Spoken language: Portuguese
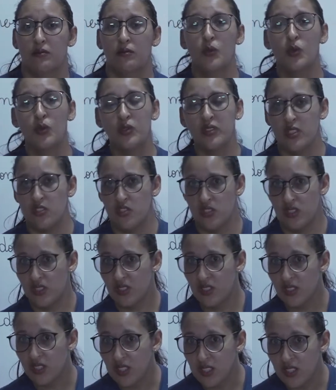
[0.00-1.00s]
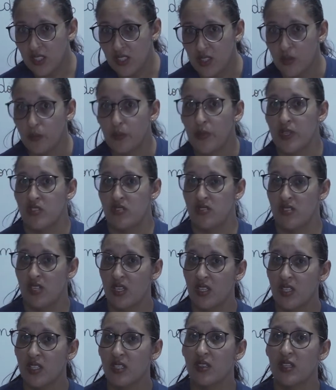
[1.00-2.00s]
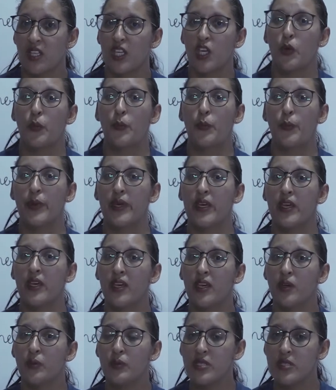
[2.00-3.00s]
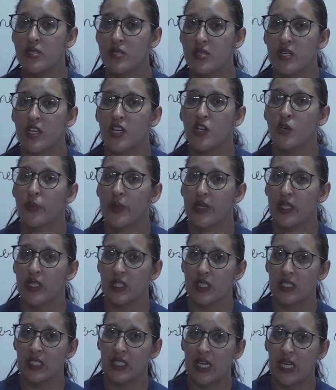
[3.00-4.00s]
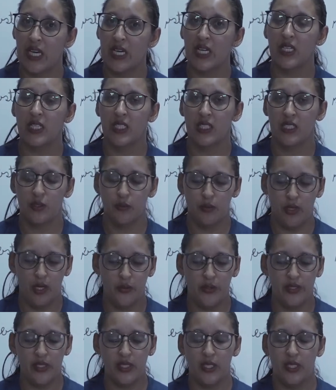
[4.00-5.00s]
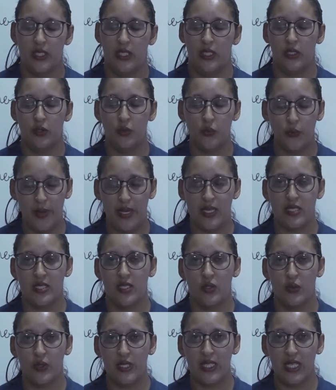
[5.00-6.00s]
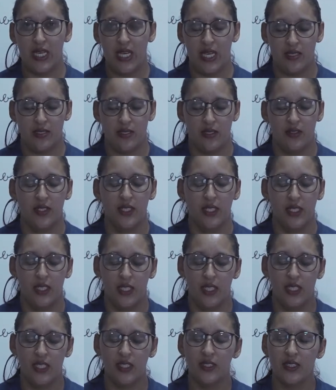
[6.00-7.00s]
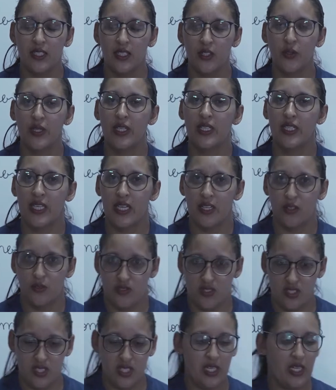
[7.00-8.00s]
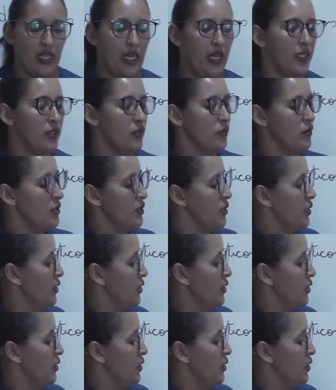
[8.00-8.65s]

Muita gente cria, mas tem que ter permissão para criar animal em, o pássaro em casa. Então ele é considerado